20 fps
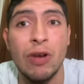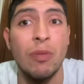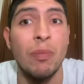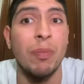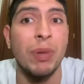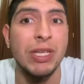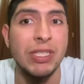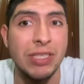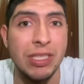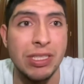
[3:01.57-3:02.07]
un
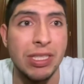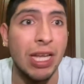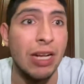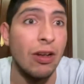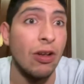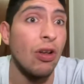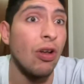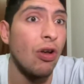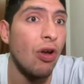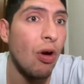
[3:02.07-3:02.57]
pastizal
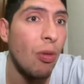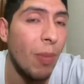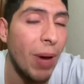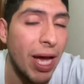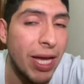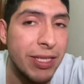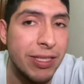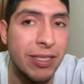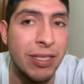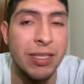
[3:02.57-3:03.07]
lo
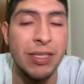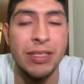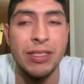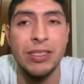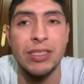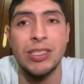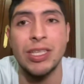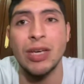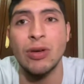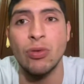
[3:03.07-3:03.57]
más
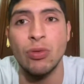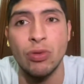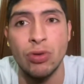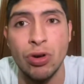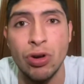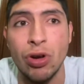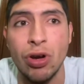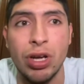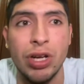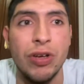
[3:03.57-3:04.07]
seguro.
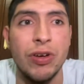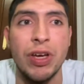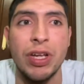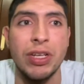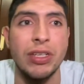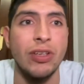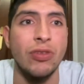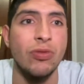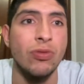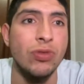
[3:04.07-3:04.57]
No creo que
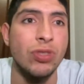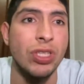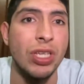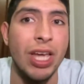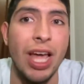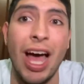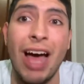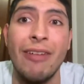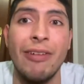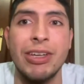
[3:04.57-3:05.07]

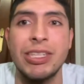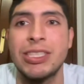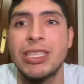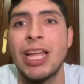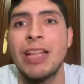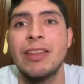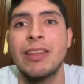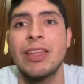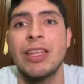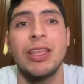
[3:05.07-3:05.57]
renuncie a
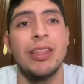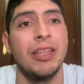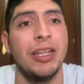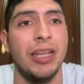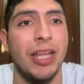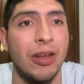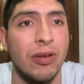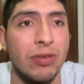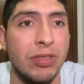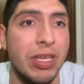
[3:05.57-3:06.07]
bastante
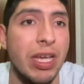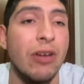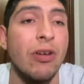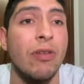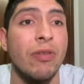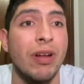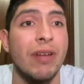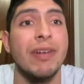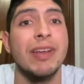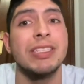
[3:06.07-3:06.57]
dinero. Ya
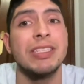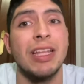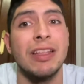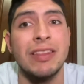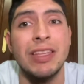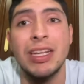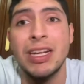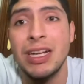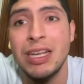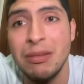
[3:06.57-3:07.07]
cobra
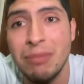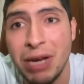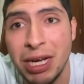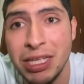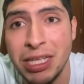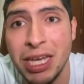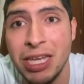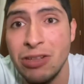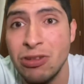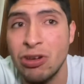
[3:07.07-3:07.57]
bastante en
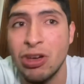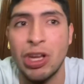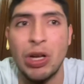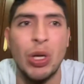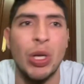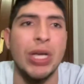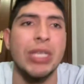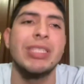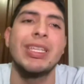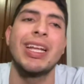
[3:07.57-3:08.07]
Alemania y no
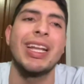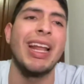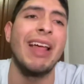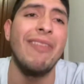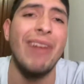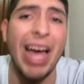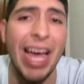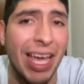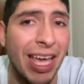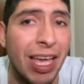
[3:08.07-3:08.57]
creo que se
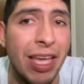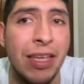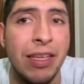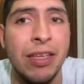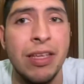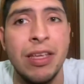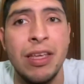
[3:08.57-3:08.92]
rebaje